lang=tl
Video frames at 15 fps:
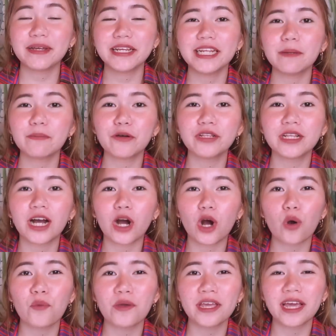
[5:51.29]
meaning po ng
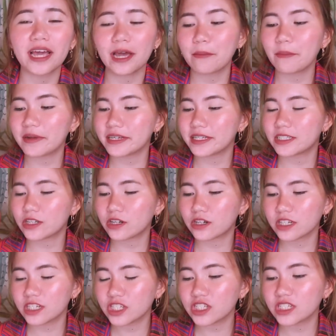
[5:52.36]
OEM is
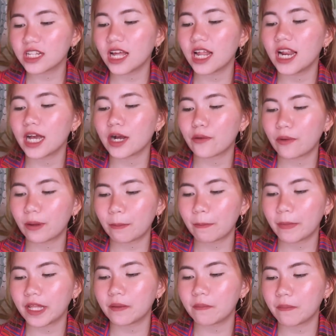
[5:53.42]
Original
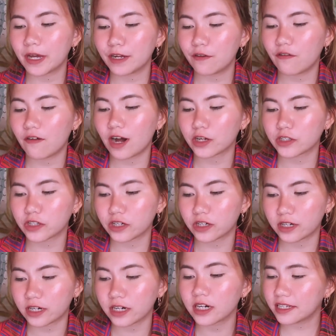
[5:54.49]
Equipment
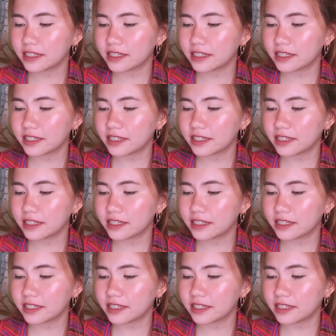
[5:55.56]
Manufacturer,